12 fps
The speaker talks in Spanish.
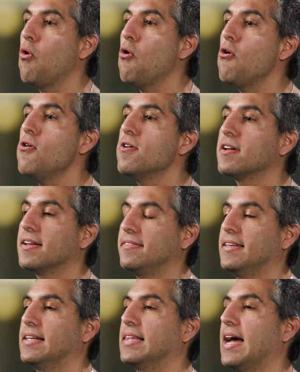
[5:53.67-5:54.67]
o
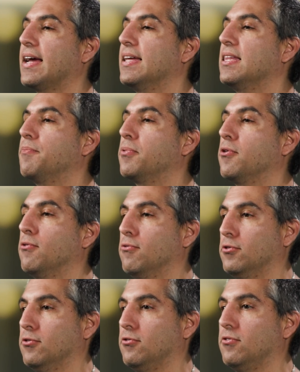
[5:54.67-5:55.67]
reciclaje de
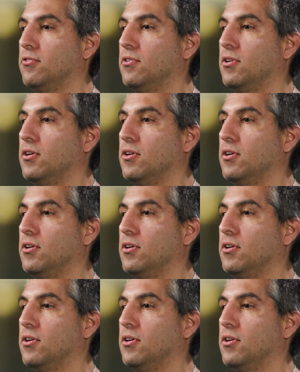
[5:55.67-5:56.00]
productos.